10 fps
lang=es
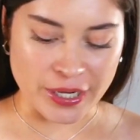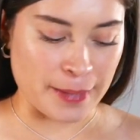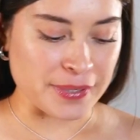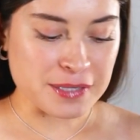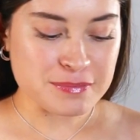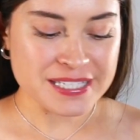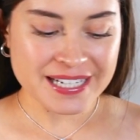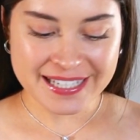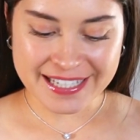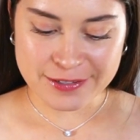Ok, para
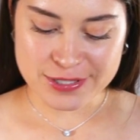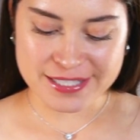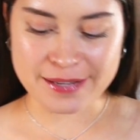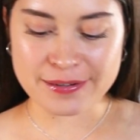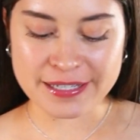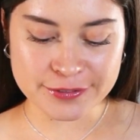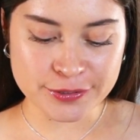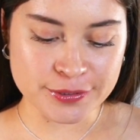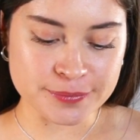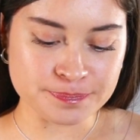empezar aquí ya nos está
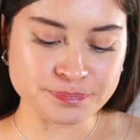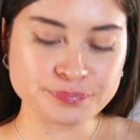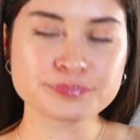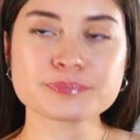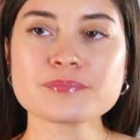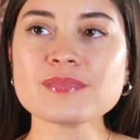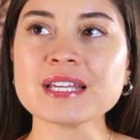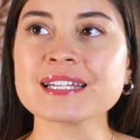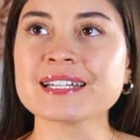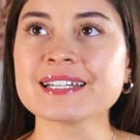hablando
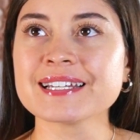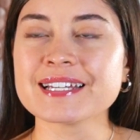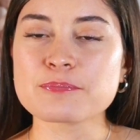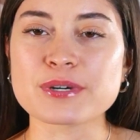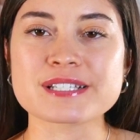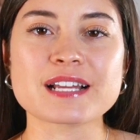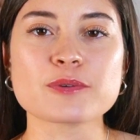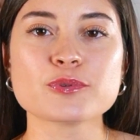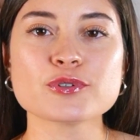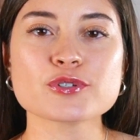pues de
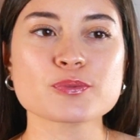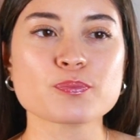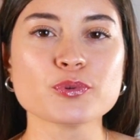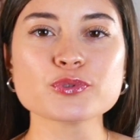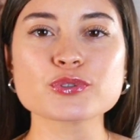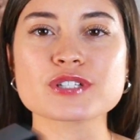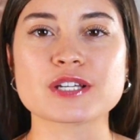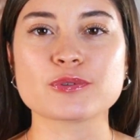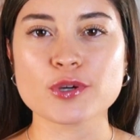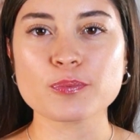algunos puntos
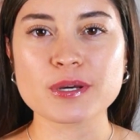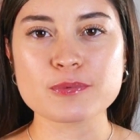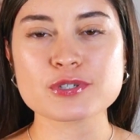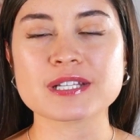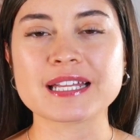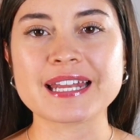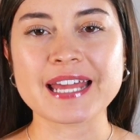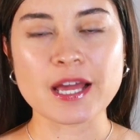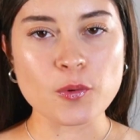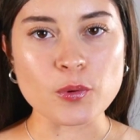que tú y yo podemos tener
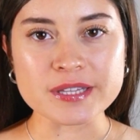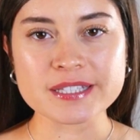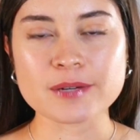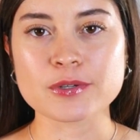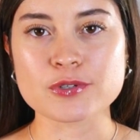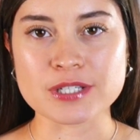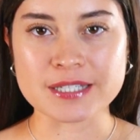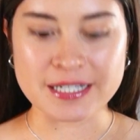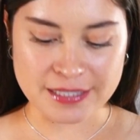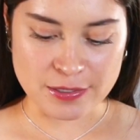en cuenta cuando se
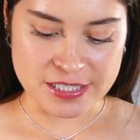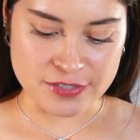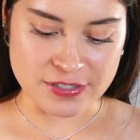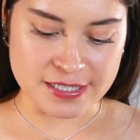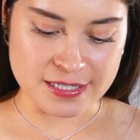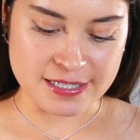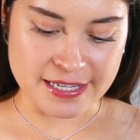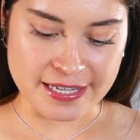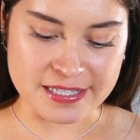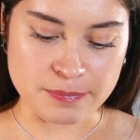trata de estas falsas
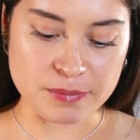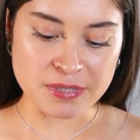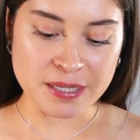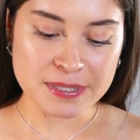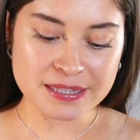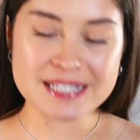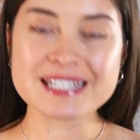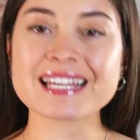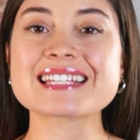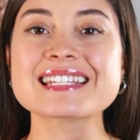enseñanzas. Primeramente
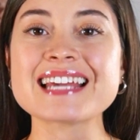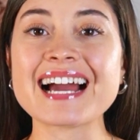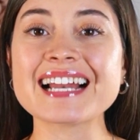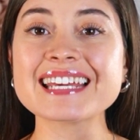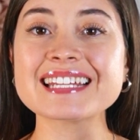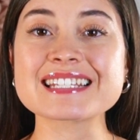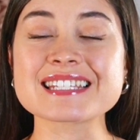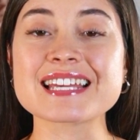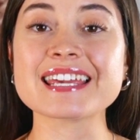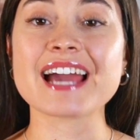dice que si alguien
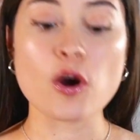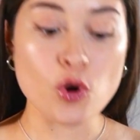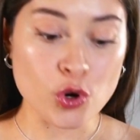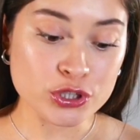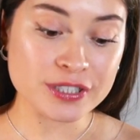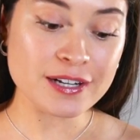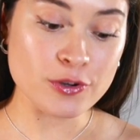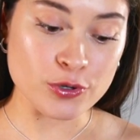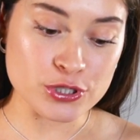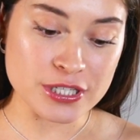enseña
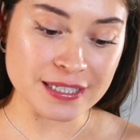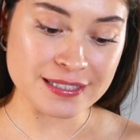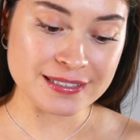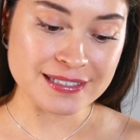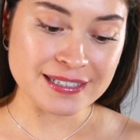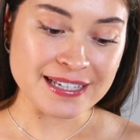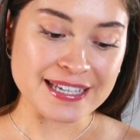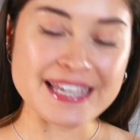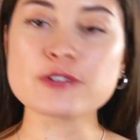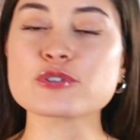otra cosa
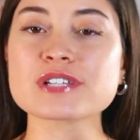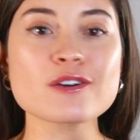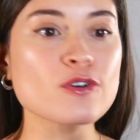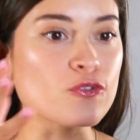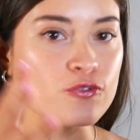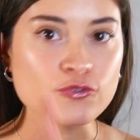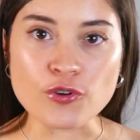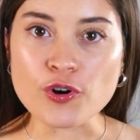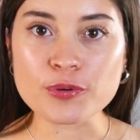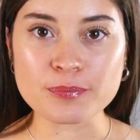y no se
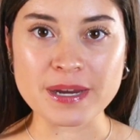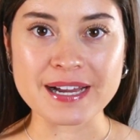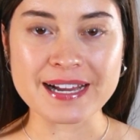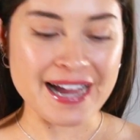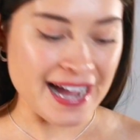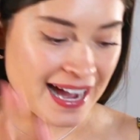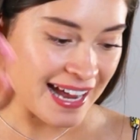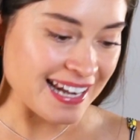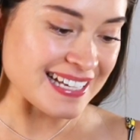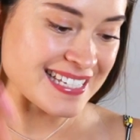conforma
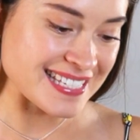a las